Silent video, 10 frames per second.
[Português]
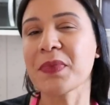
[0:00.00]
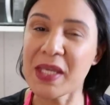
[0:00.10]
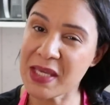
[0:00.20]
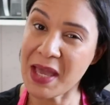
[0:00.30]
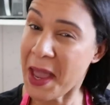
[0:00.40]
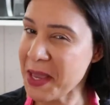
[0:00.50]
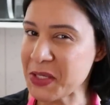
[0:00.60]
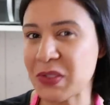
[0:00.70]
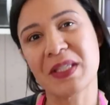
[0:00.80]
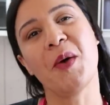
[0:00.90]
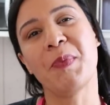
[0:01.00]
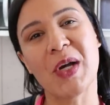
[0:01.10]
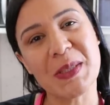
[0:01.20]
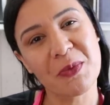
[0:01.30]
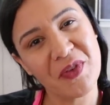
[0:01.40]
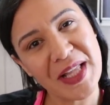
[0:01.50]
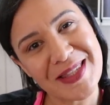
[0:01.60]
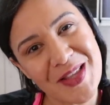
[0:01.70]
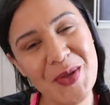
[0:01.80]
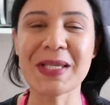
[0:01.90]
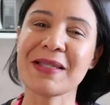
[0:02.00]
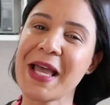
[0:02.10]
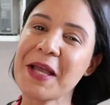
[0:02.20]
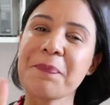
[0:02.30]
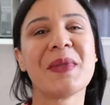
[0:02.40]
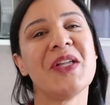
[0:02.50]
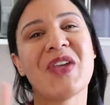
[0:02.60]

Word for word: E é isso, até o próximo vídeo, se Deus quiser.